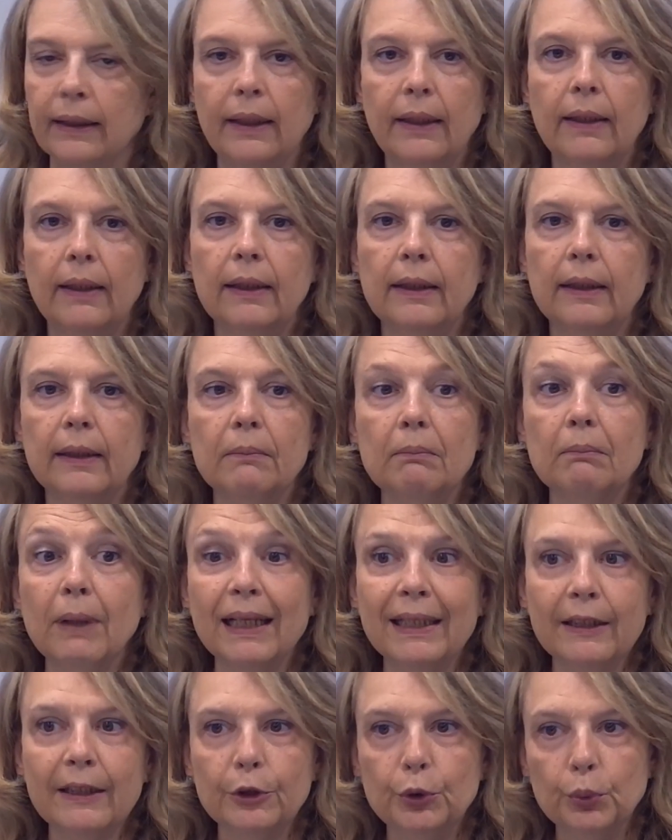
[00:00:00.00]
eh, mai
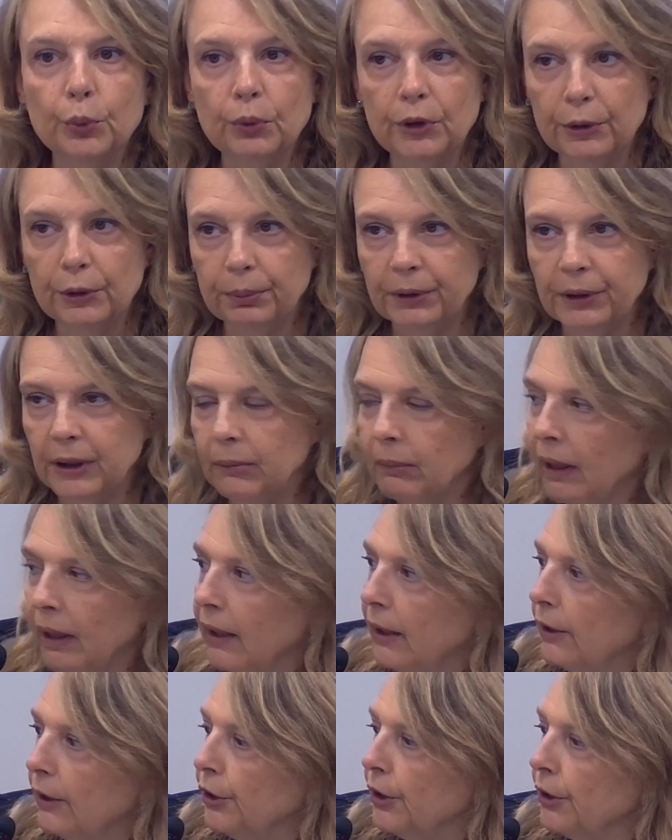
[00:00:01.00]
raggiunti prima.
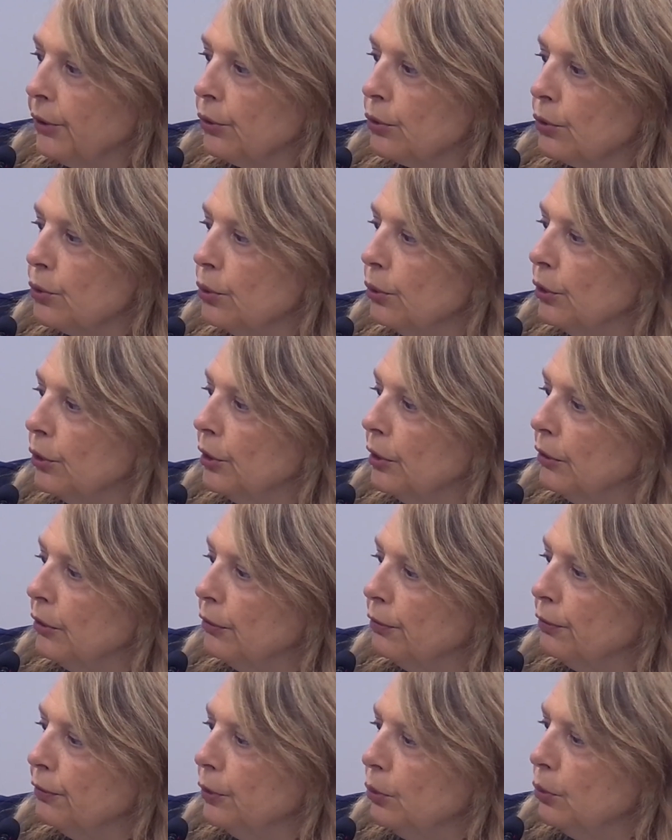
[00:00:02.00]
Il centro studi di
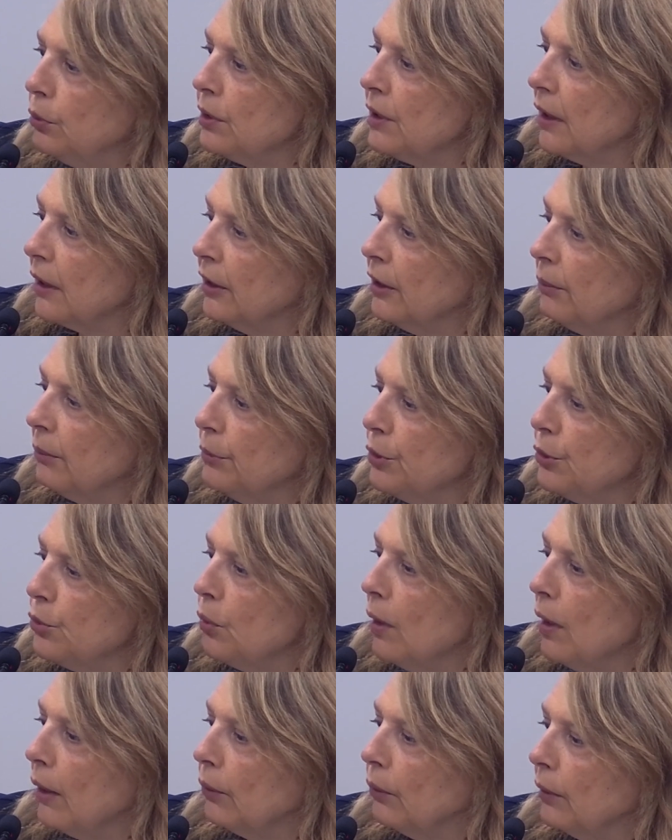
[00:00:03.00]
Confindustria ha già
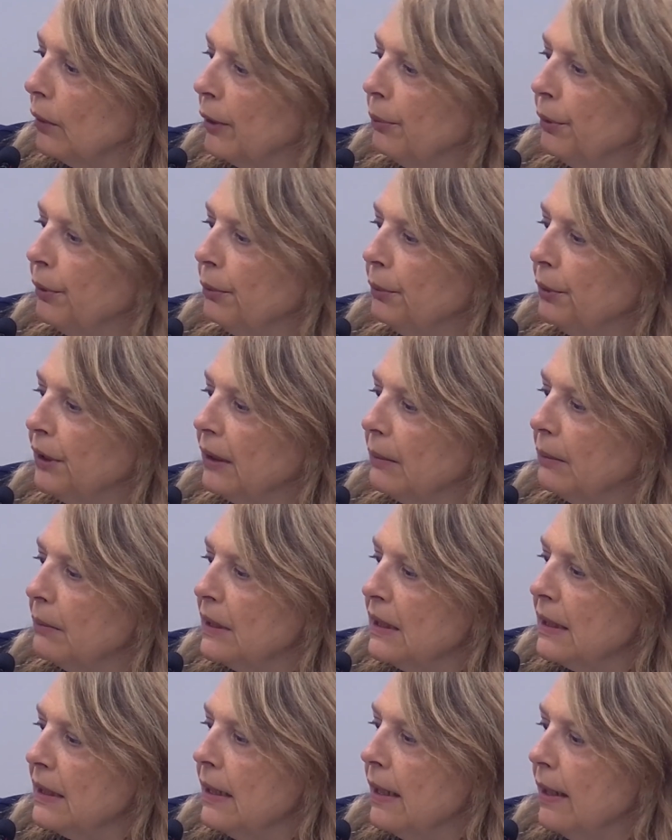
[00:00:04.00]
misurato che i primi tre
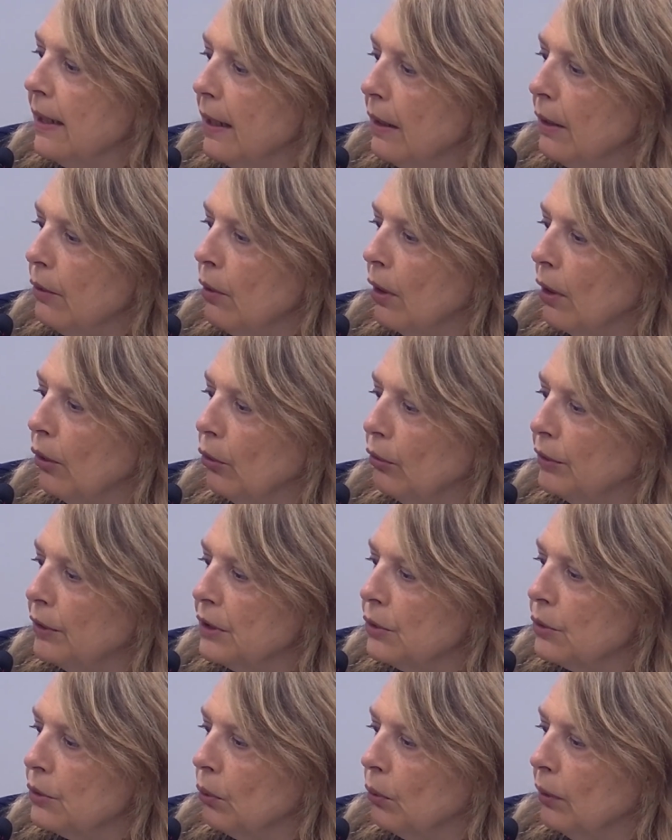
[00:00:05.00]
mesi dell'anno hanno
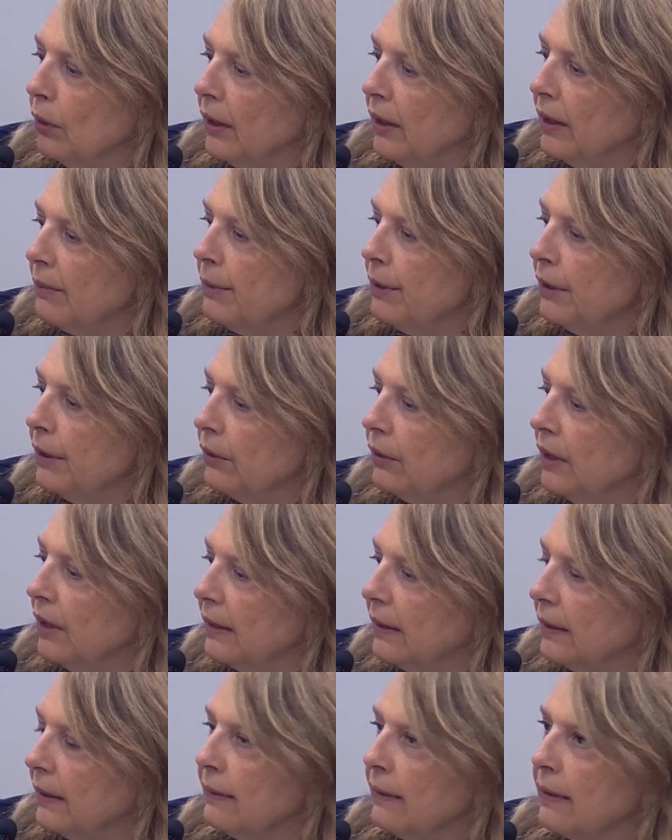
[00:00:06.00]
visto un incremento del
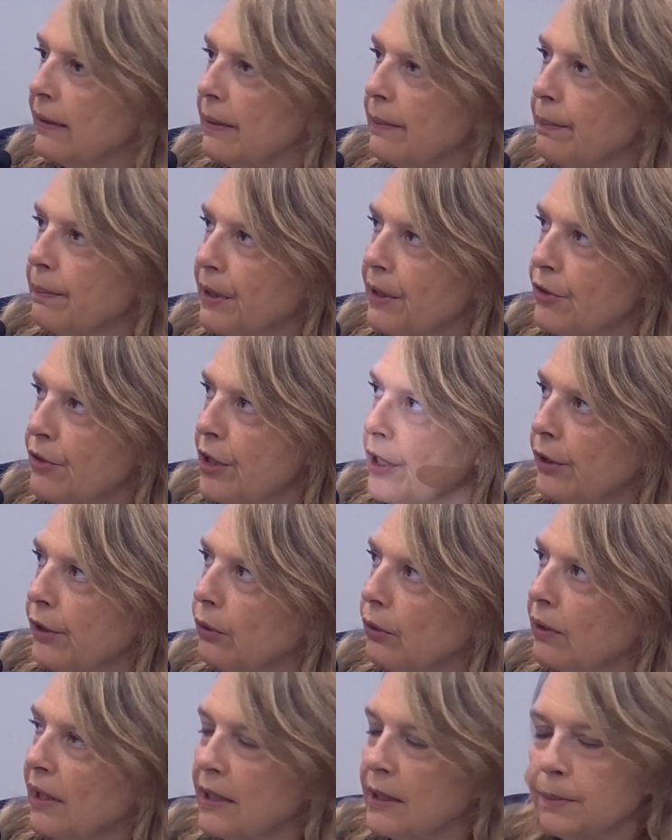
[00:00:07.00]
33%
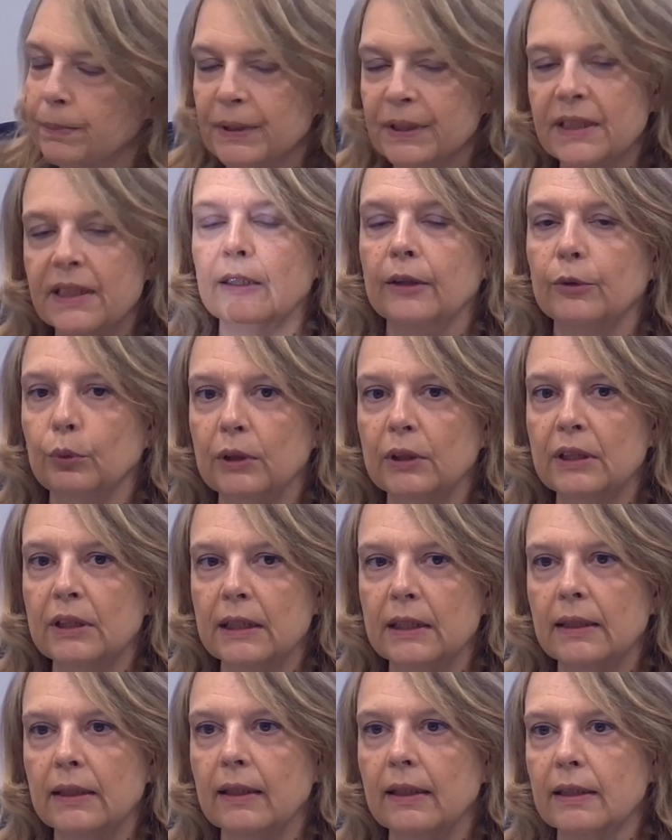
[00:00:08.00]
della spesa dei turisti
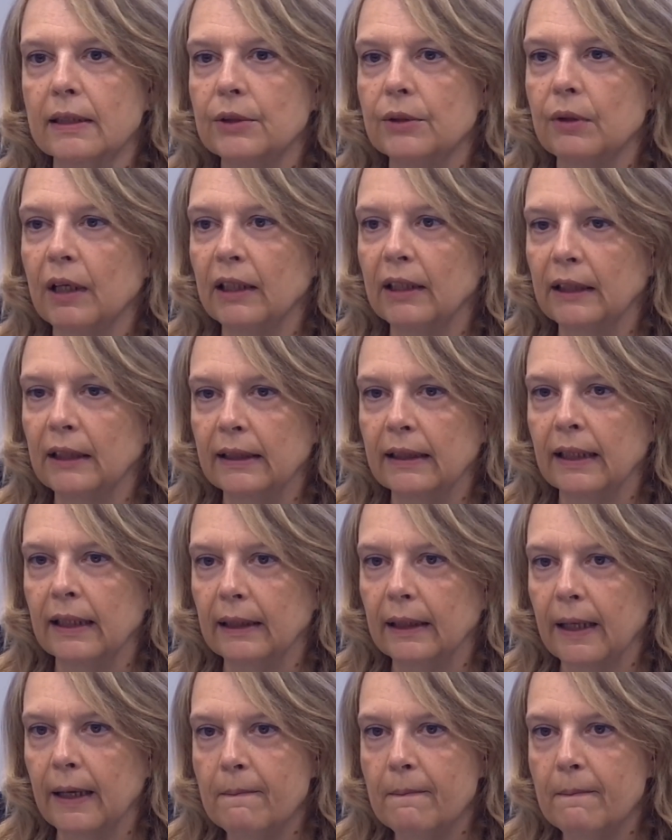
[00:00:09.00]
internazionali in Italia.